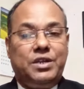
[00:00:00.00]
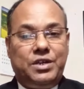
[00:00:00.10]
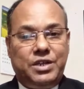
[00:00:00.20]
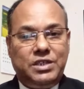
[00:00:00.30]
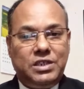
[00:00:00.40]

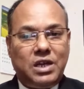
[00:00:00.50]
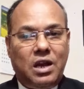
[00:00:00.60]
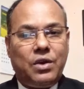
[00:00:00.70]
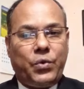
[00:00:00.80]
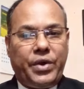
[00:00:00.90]
ডিজিটাল
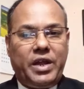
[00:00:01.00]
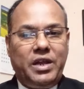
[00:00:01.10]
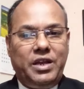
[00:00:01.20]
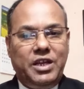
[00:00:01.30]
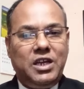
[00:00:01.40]
করে
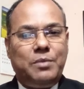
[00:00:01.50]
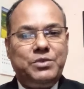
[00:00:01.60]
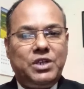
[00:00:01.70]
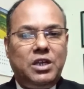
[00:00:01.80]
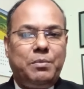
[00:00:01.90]

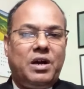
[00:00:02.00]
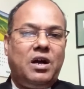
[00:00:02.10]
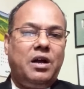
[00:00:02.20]
ইনামজারি বা